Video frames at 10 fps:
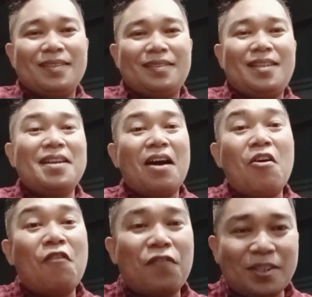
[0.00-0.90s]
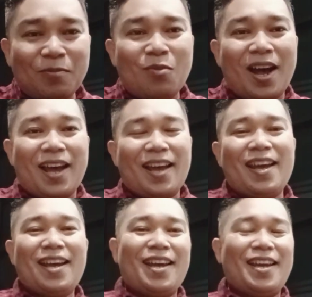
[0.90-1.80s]
Tidak off semua.
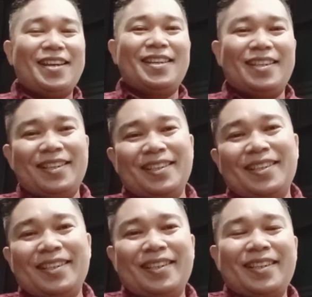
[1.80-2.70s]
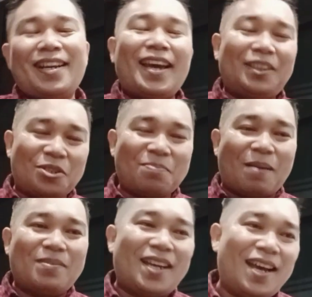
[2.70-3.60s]
Nah, itu
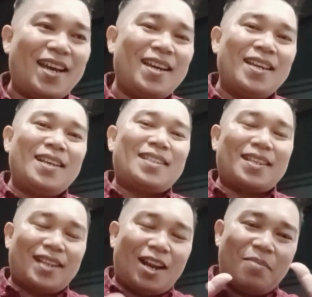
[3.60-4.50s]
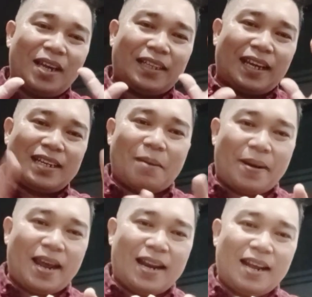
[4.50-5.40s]
sebabnya saya selalu mengatakan
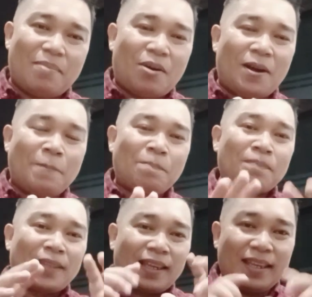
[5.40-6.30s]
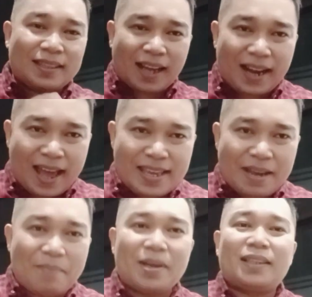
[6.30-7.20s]
kepada Anda bahwa kitalah
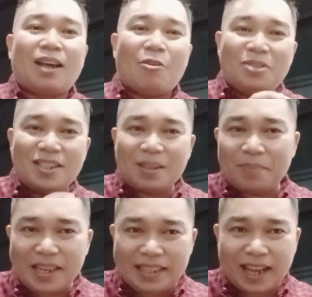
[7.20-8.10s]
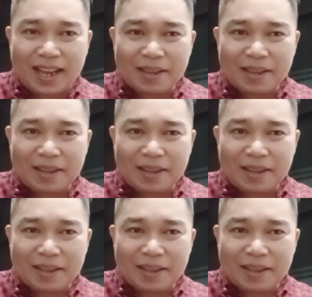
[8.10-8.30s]
yang mengetahui sistem kita.